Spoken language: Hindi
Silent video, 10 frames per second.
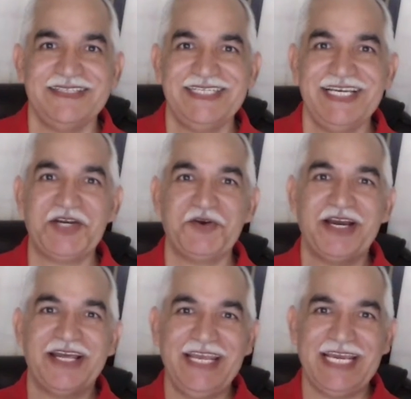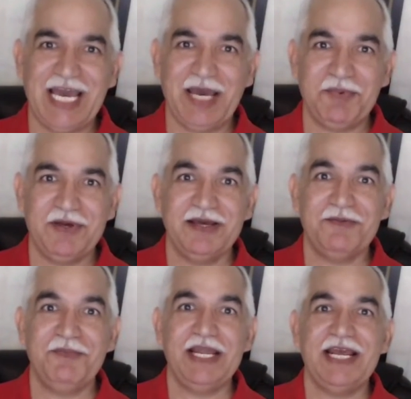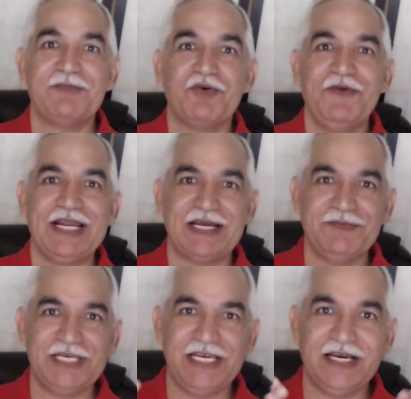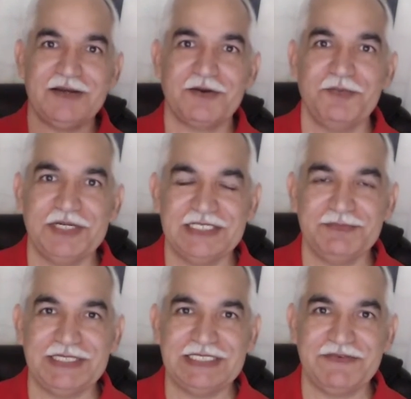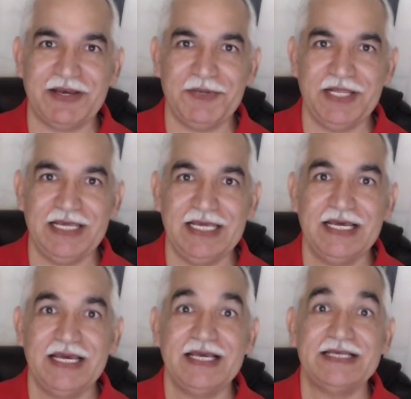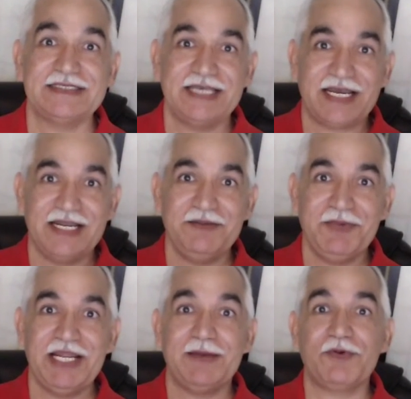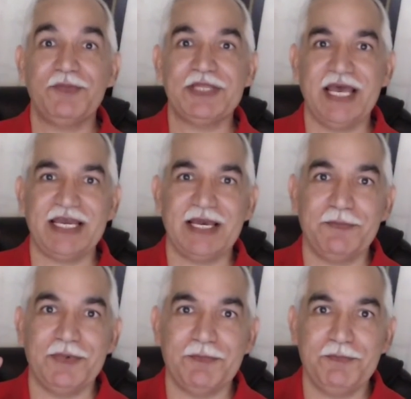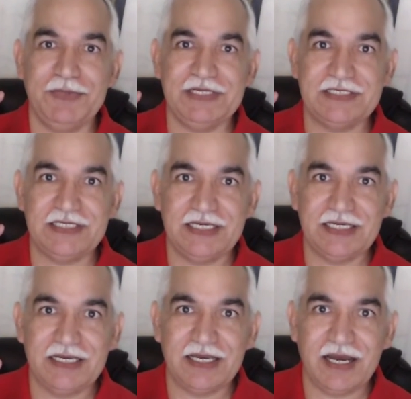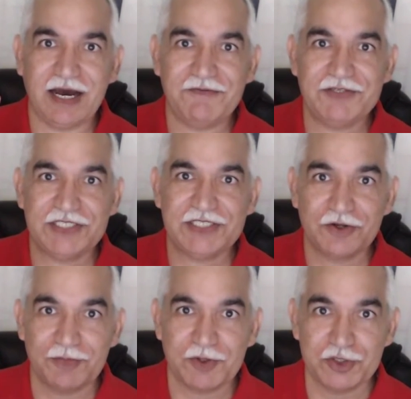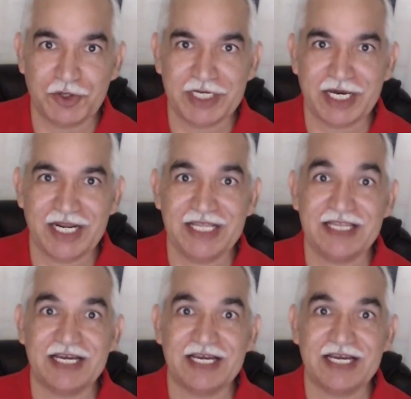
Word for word: जी क्विक रिकैप मैंने आपको वेलकम किया पीसी फैमिली सेकेंड मैंने आपको बताया कि आप पीसी ऑफिशियल ग्रुप को ज्वाइन कर लें ताकि